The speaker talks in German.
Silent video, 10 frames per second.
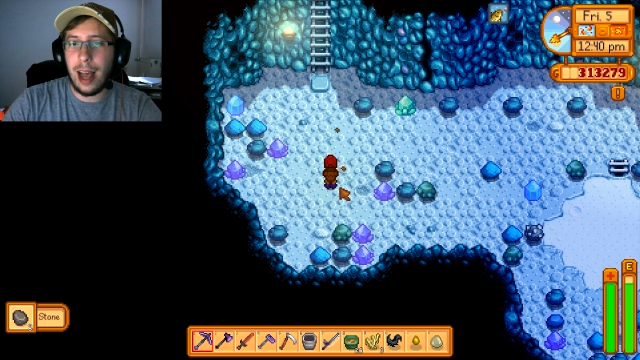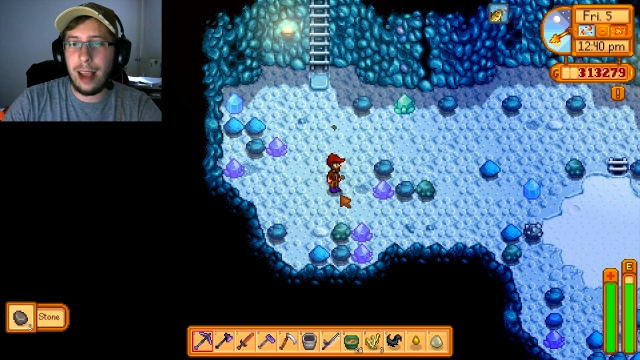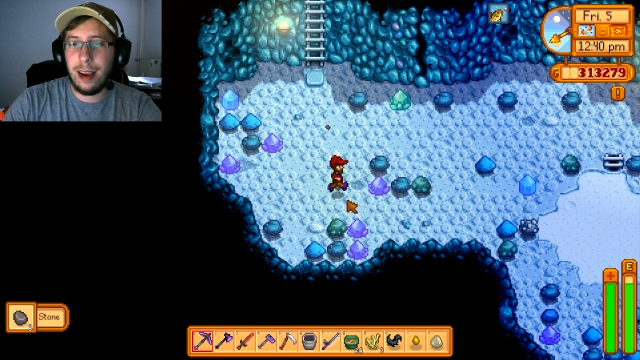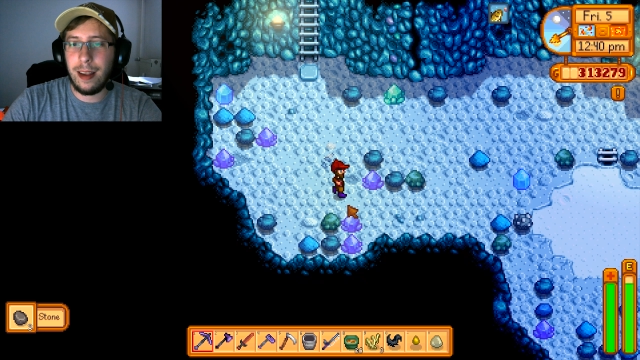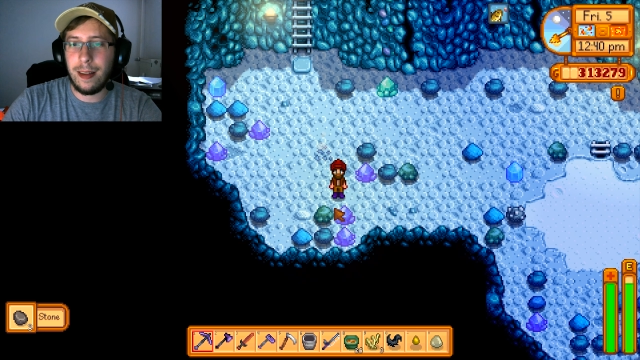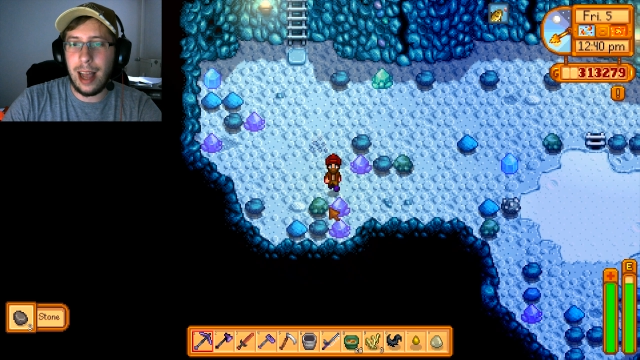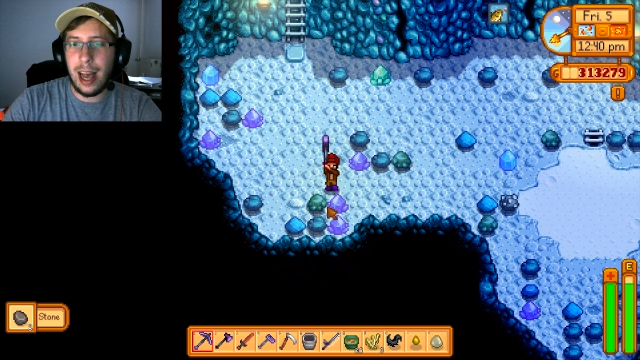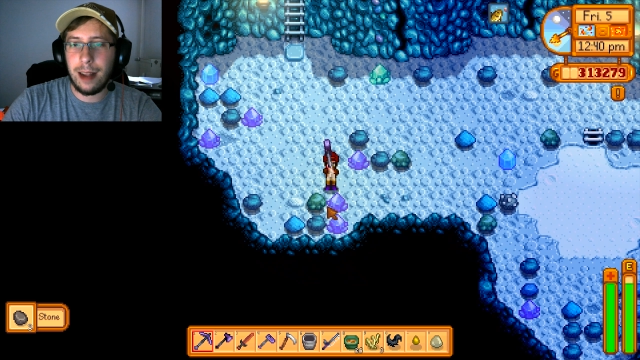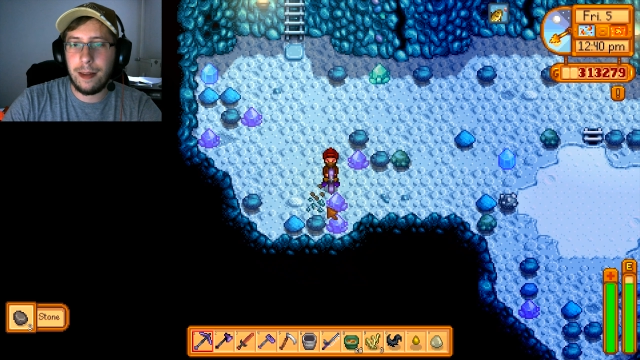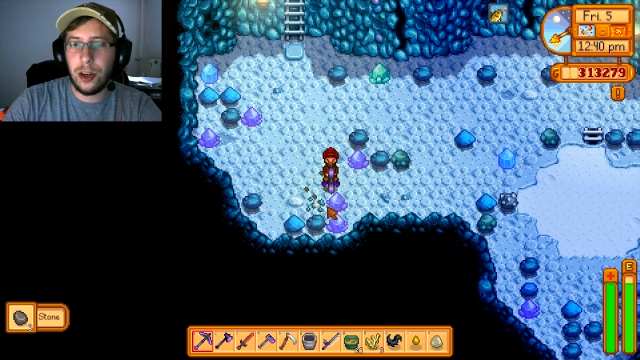in diesen
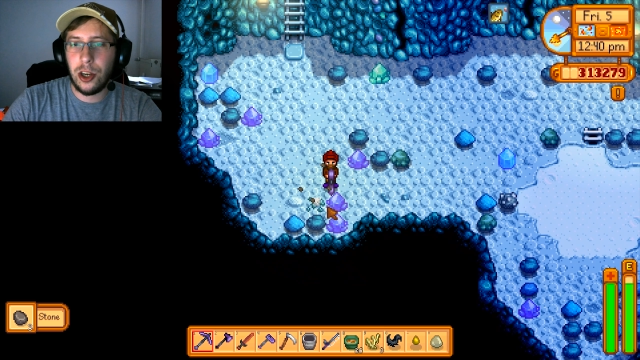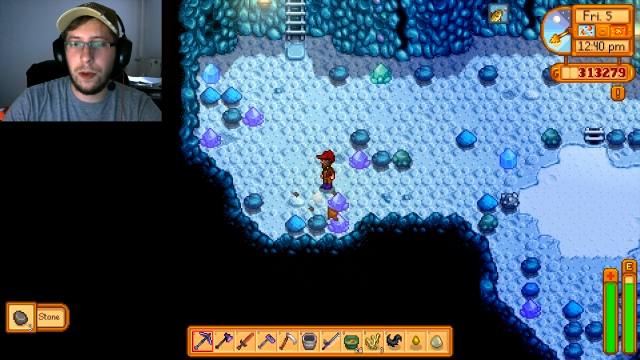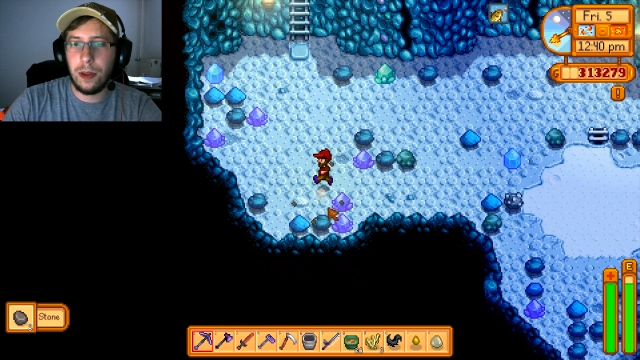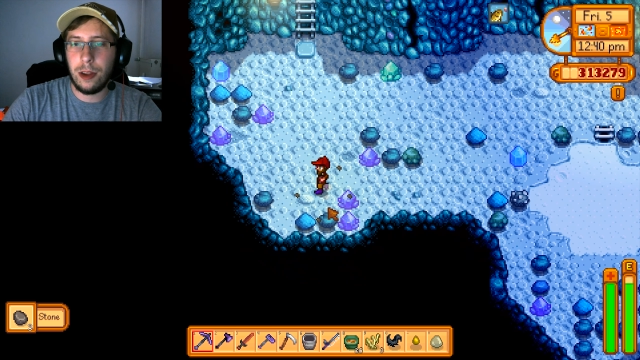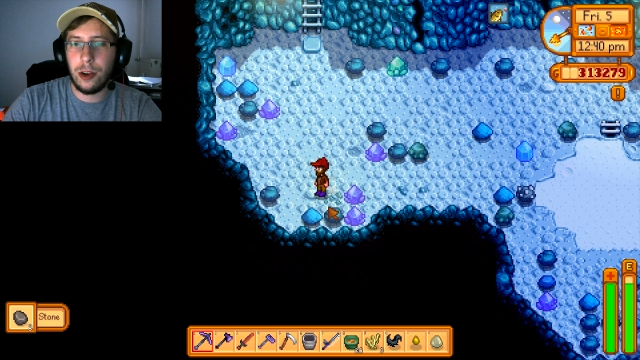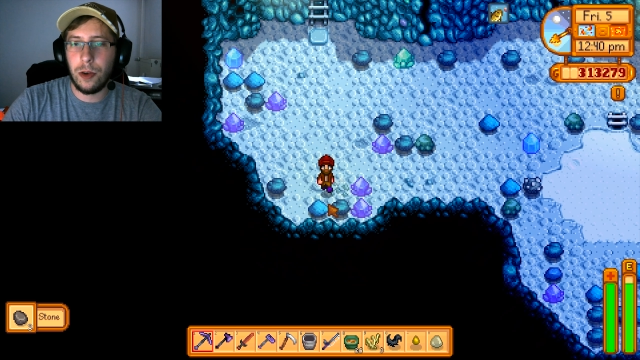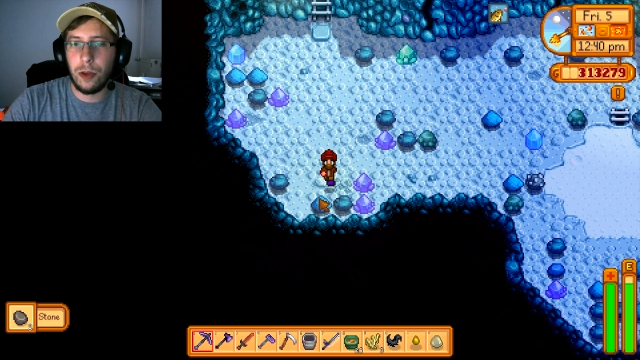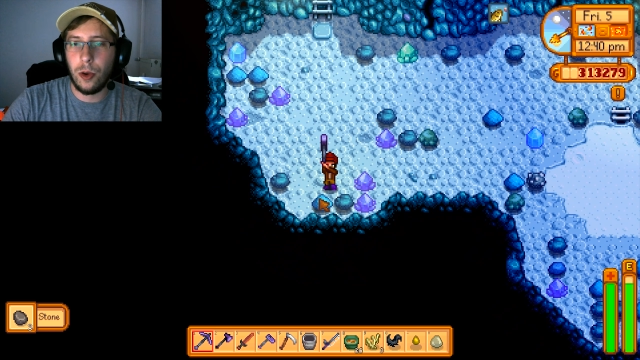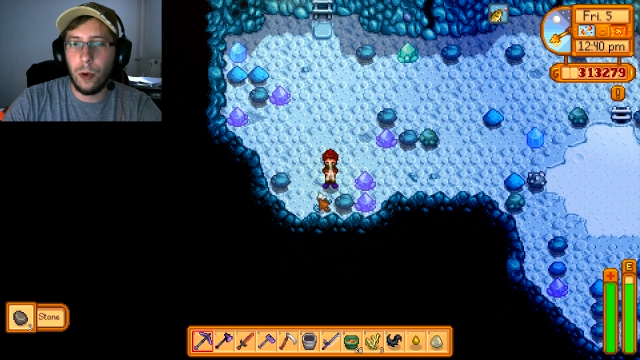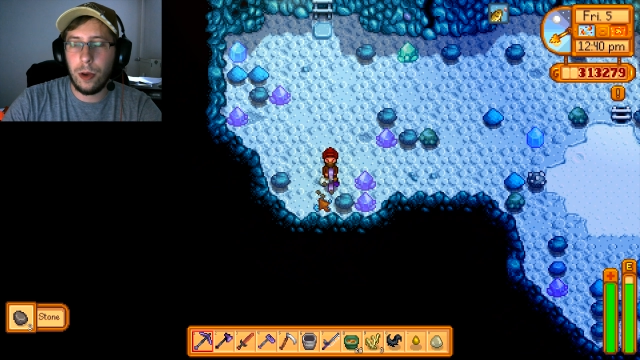80 Stunden schon
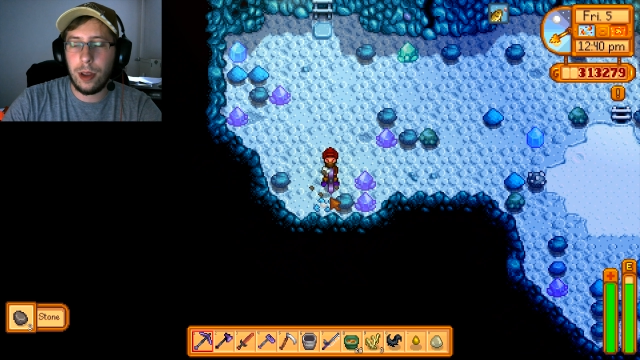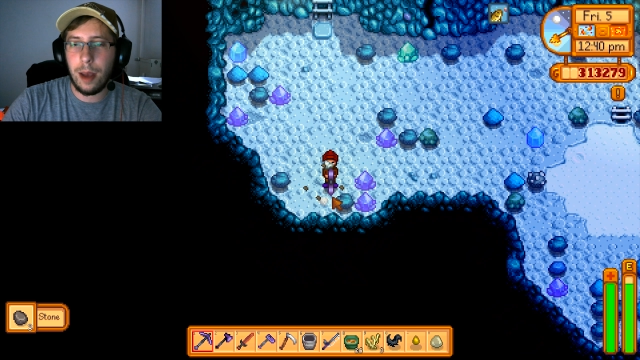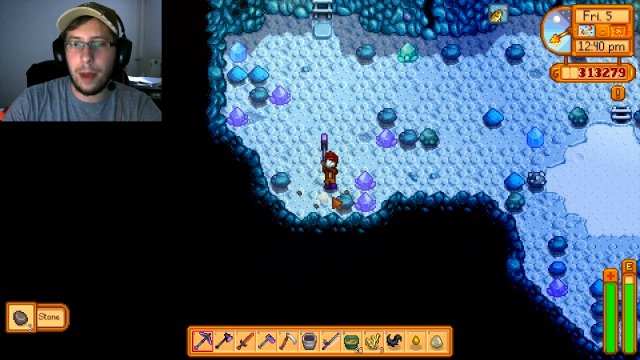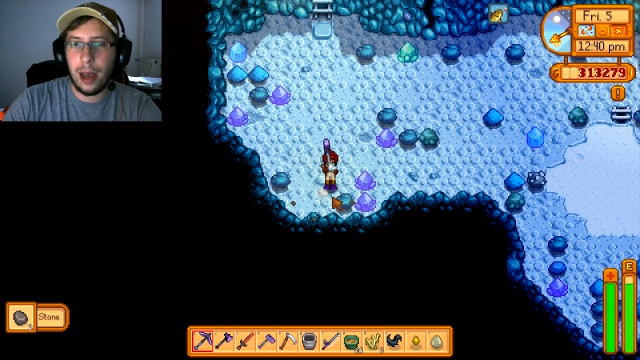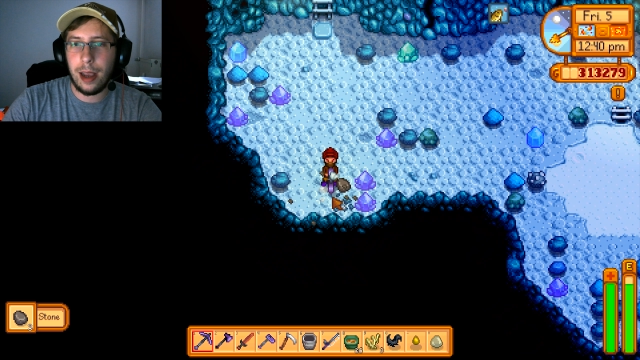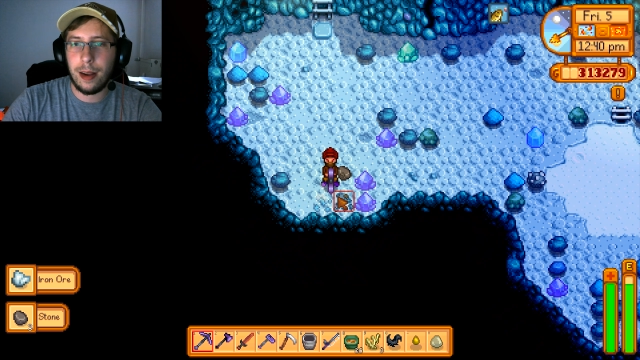tot gemeint